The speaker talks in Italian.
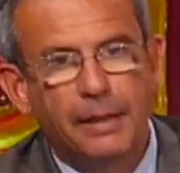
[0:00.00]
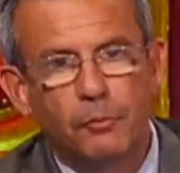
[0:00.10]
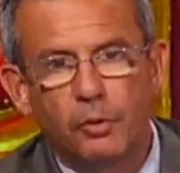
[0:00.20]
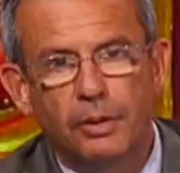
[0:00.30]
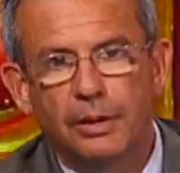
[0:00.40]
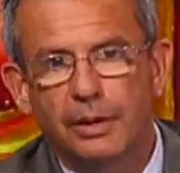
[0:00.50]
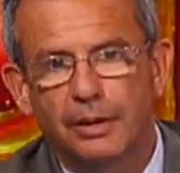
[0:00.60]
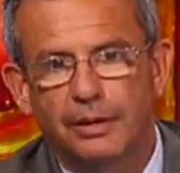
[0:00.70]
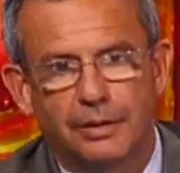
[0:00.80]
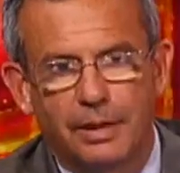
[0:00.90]

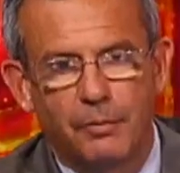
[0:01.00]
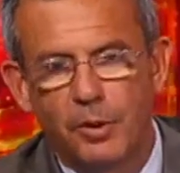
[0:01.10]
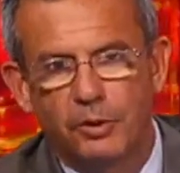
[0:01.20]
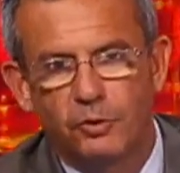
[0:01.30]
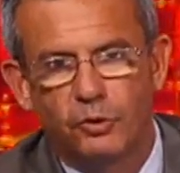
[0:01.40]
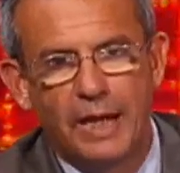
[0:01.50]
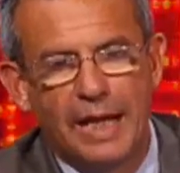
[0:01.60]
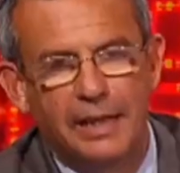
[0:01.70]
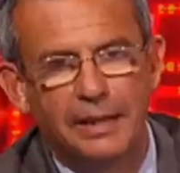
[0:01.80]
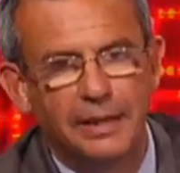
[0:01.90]
dal movimento
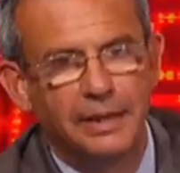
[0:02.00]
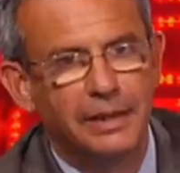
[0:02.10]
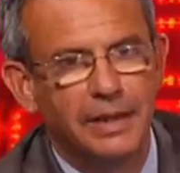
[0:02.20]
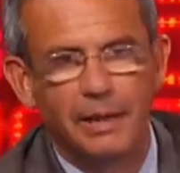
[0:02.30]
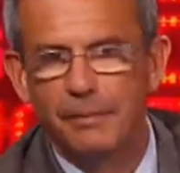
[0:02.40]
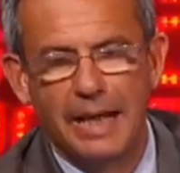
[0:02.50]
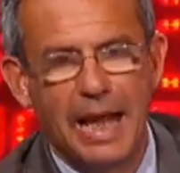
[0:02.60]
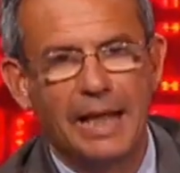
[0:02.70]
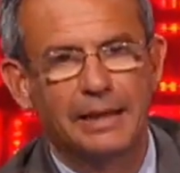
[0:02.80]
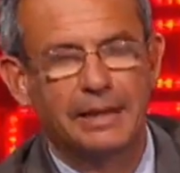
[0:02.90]
sociale di, di, di,
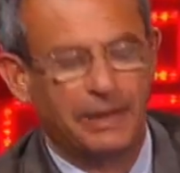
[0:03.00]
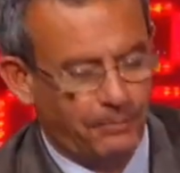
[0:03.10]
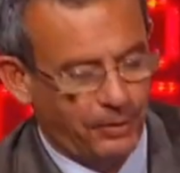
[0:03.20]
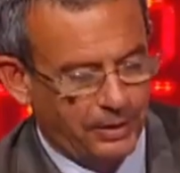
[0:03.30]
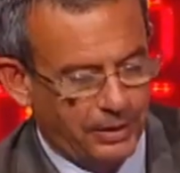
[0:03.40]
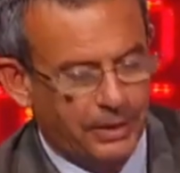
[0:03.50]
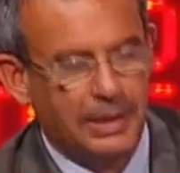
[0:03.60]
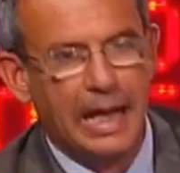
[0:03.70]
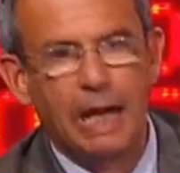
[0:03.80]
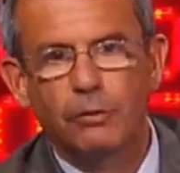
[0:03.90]
Almirante, poi
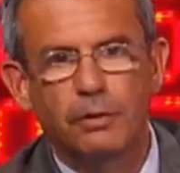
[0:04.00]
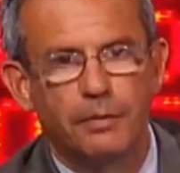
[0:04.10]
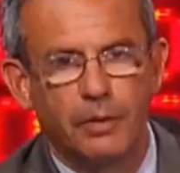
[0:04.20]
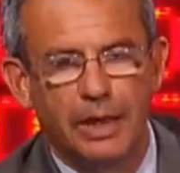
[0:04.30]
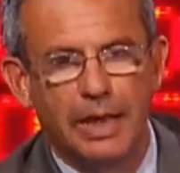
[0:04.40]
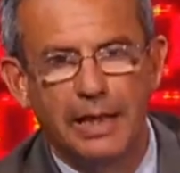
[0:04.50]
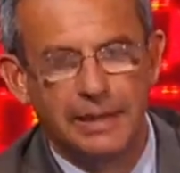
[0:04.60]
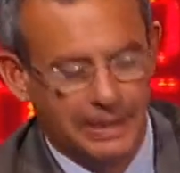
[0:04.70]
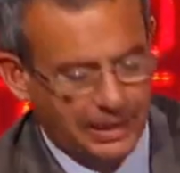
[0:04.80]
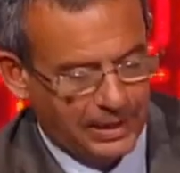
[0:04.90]
di Rauti fino
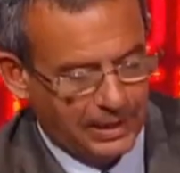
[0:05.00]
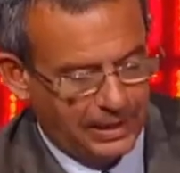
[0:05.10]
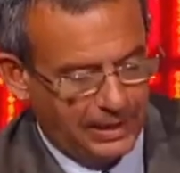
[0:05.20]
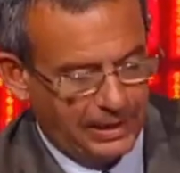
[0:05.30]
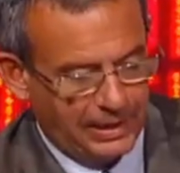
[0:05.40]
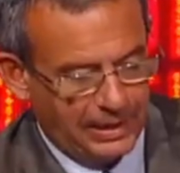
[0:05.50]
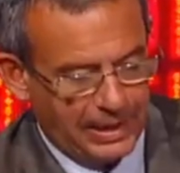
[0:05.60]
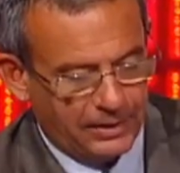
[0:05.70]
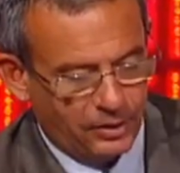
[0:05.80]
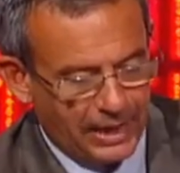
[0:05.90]
all'Alleanza eh,
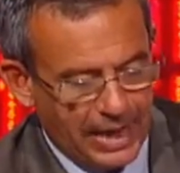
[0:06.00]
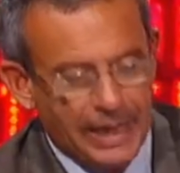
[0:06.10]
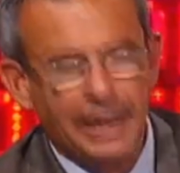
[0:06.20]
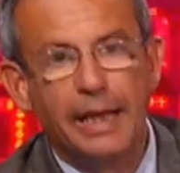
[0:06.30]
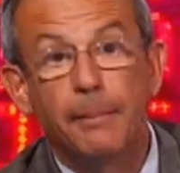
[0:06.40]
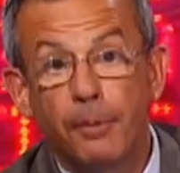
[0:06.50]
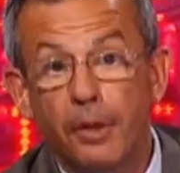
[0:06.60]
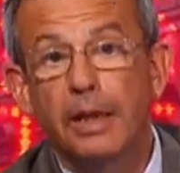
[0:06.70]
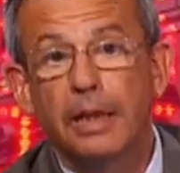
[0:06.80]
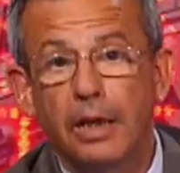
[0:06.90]
Nazionale e
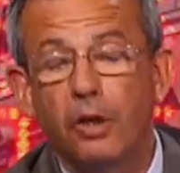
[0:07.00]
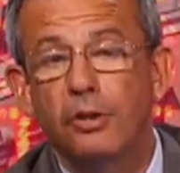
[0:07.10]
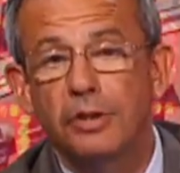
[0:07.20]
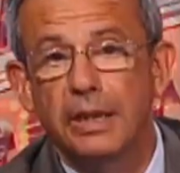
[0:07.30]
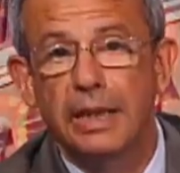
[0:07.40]
poi le rose e